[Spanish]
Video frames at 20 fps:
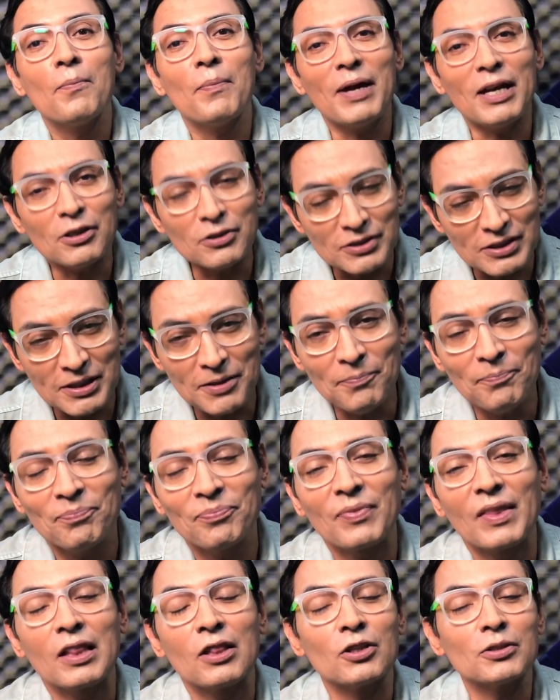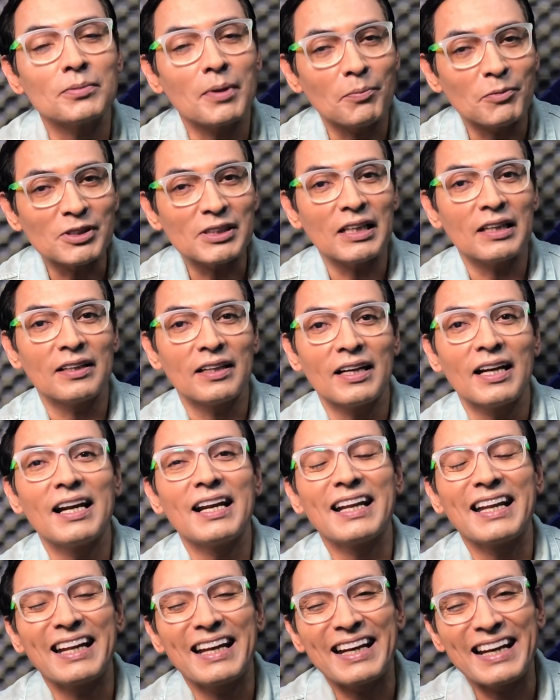Pero sí, nos vamos a
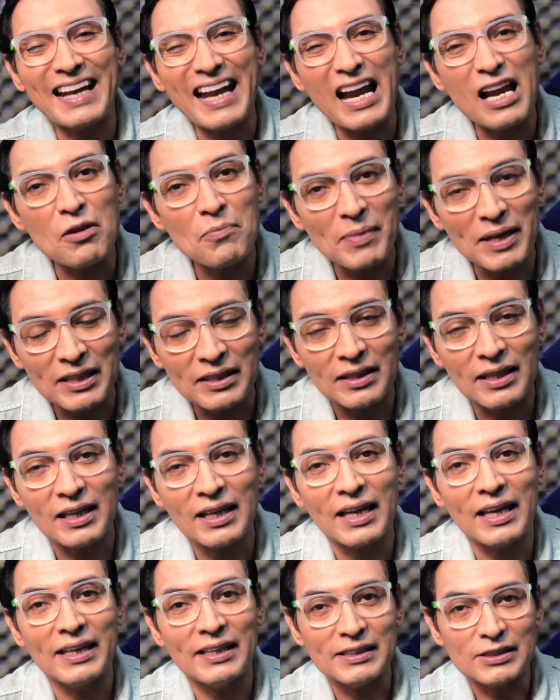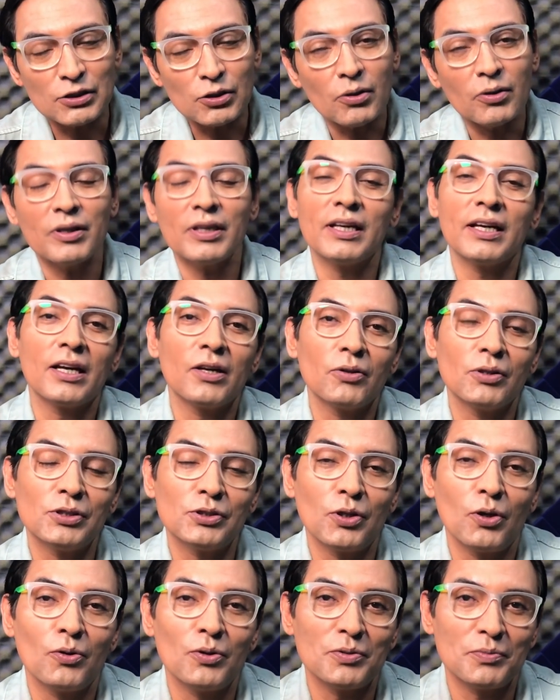enterar realmente qué hizo y qué no
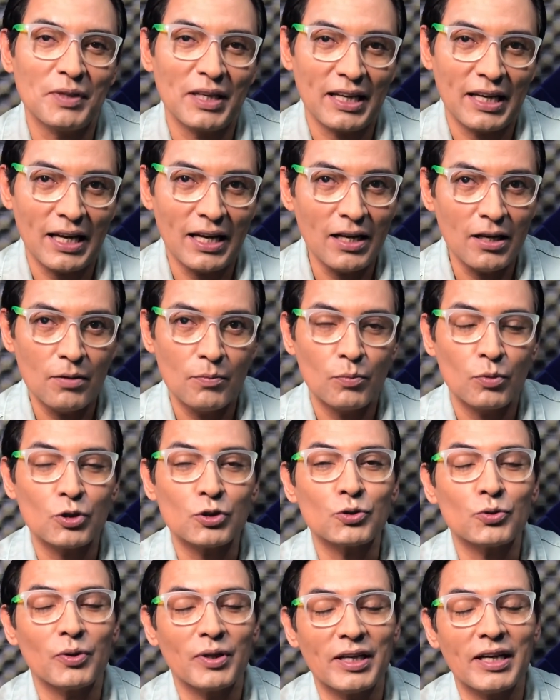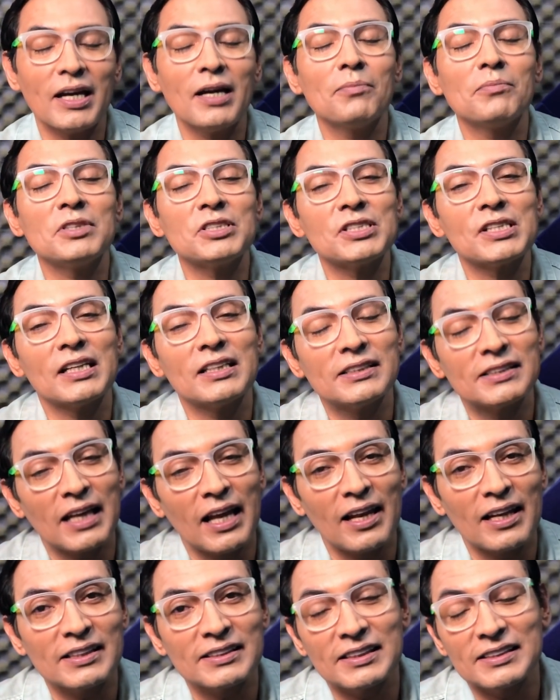hizo Luis Miguel por su hija Michelle
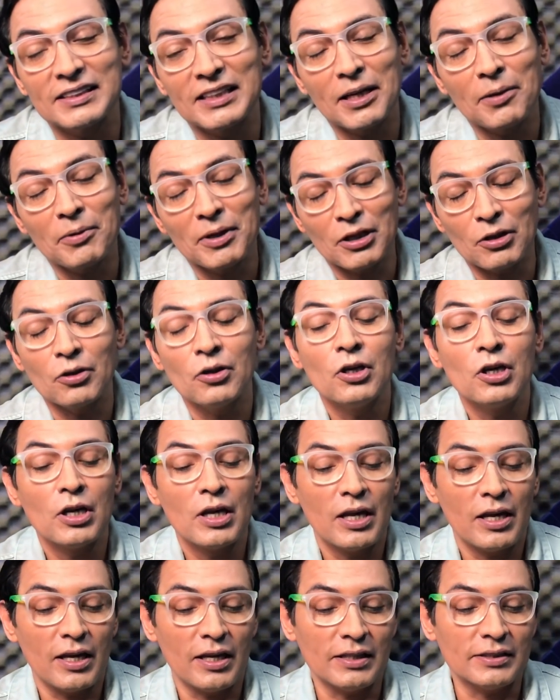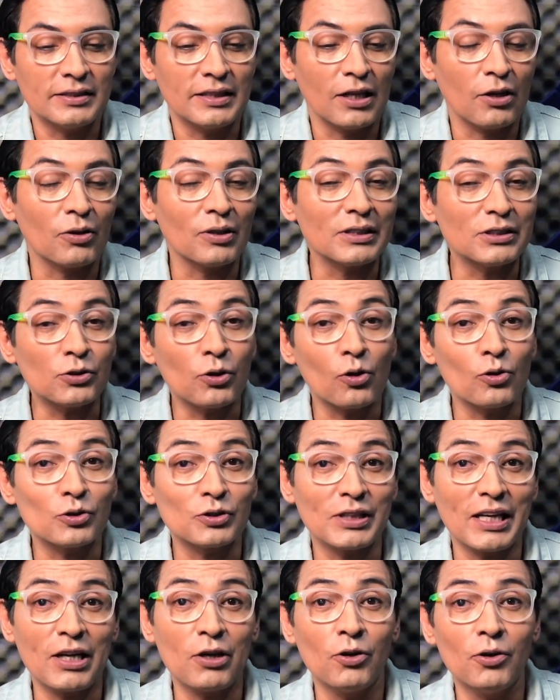Salas. Así que bueno, este, con esto
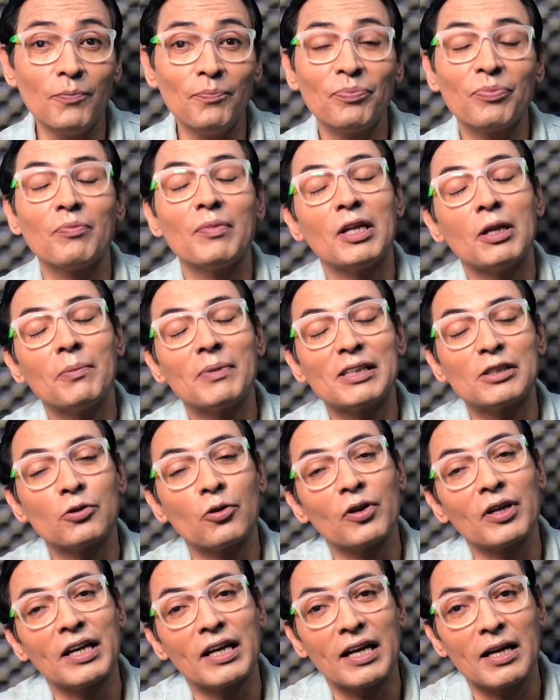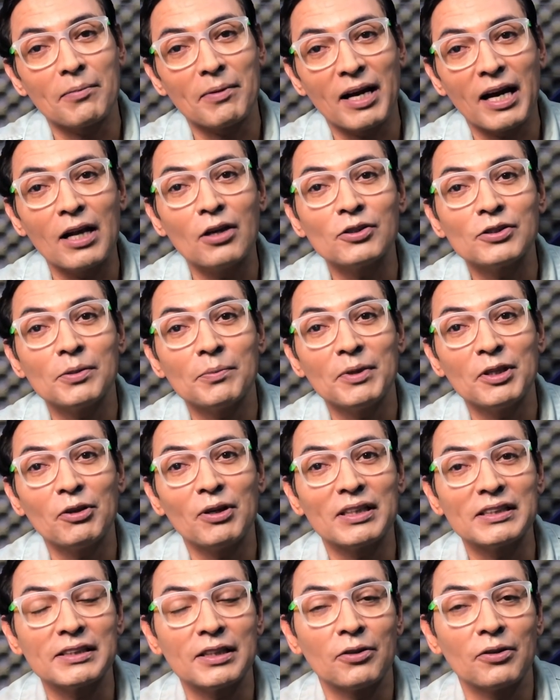los dejo. Mi nombre es Jorge Carvajal. Los
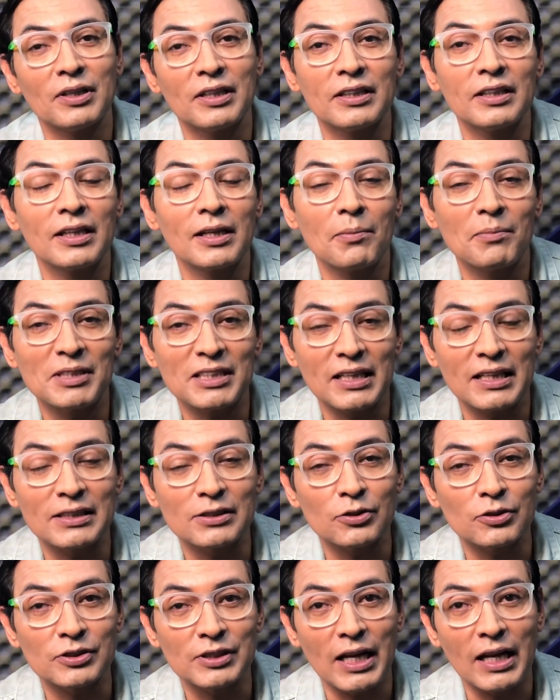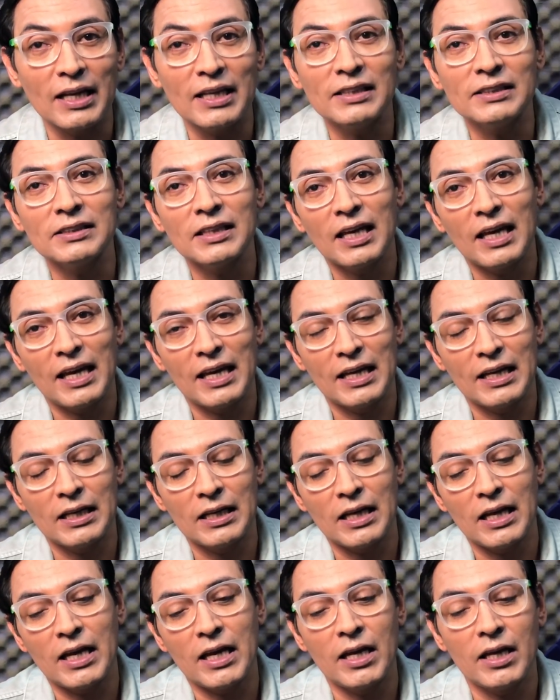invito a que se conecten a mis redes sociales
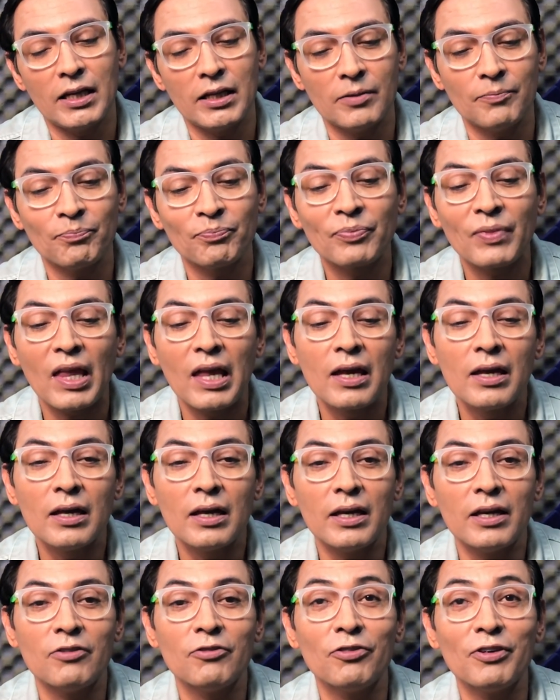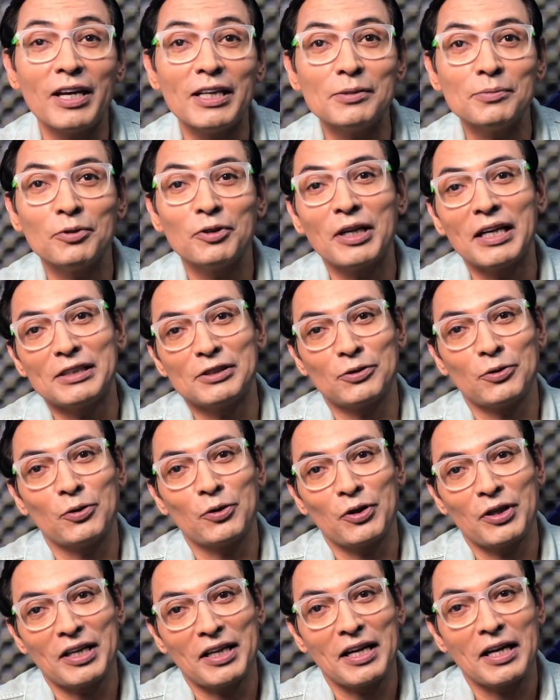en en Facebook es
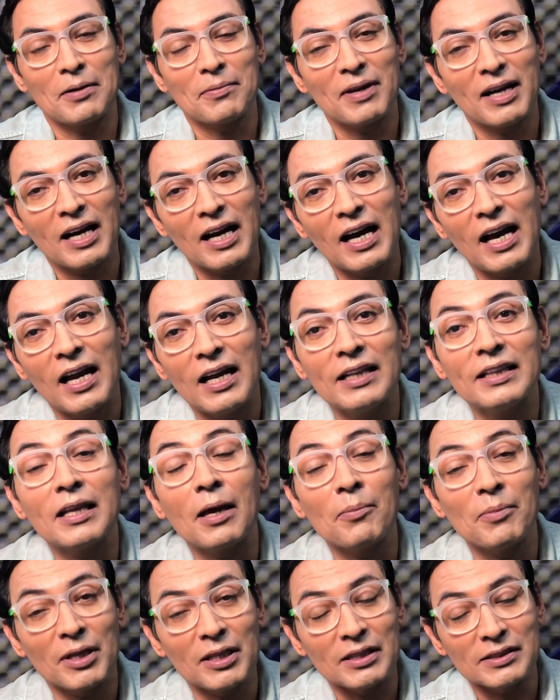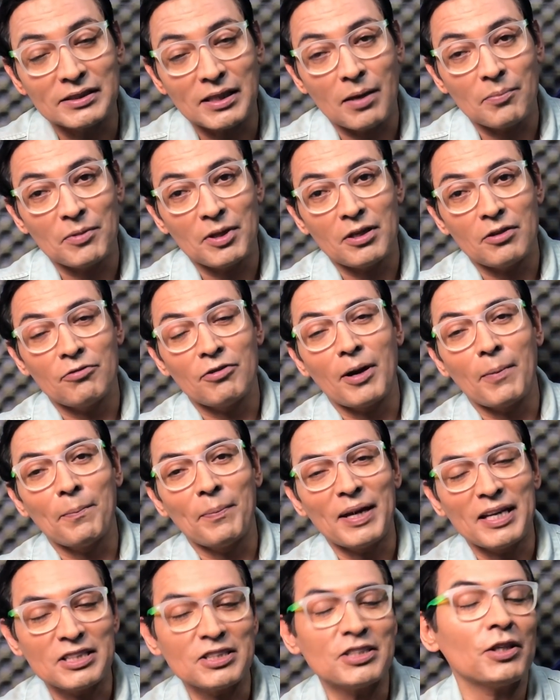Jorge Carvajal, también está mi
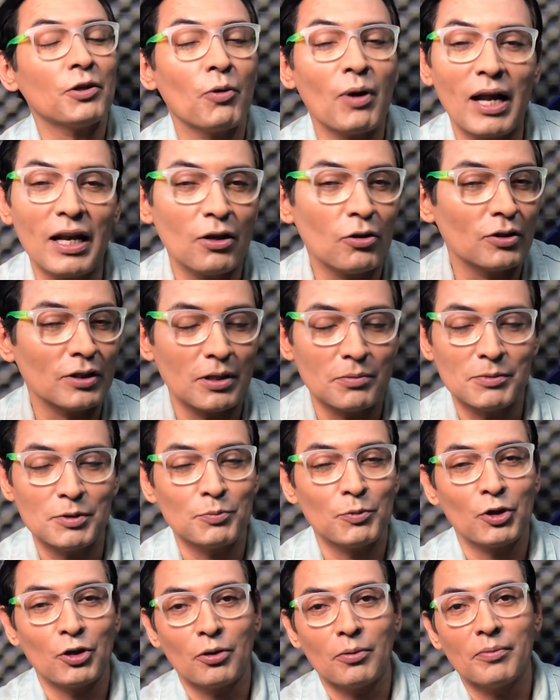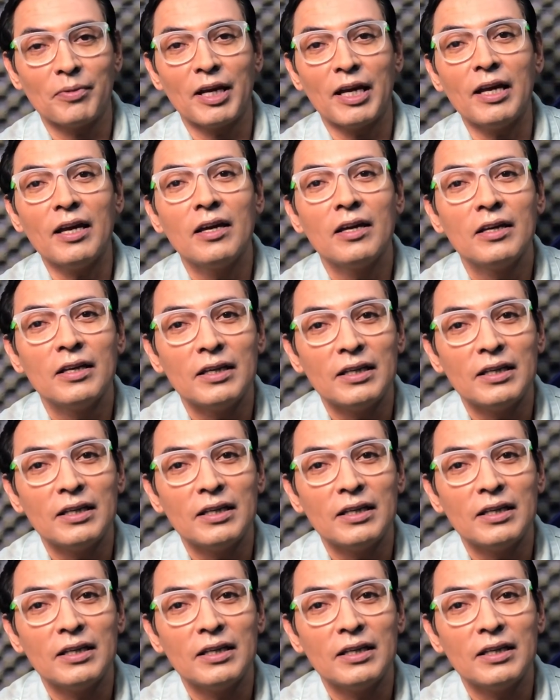fanpage igual con el mismo nombre.